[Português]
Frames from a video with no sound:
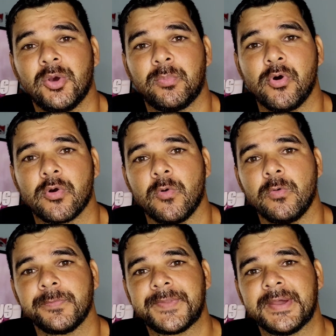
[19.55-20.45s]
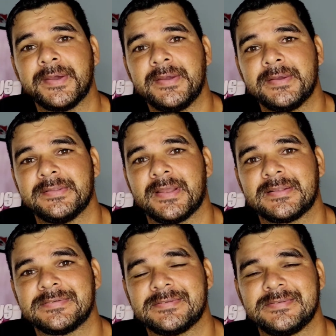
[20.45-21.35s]
Por conta
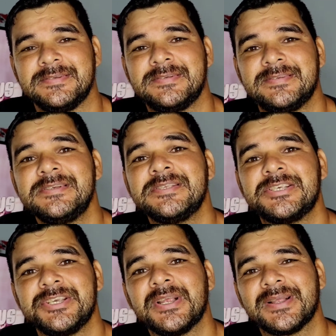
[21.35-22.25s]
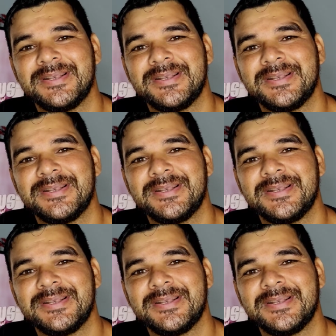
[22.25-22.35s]
dela se sentir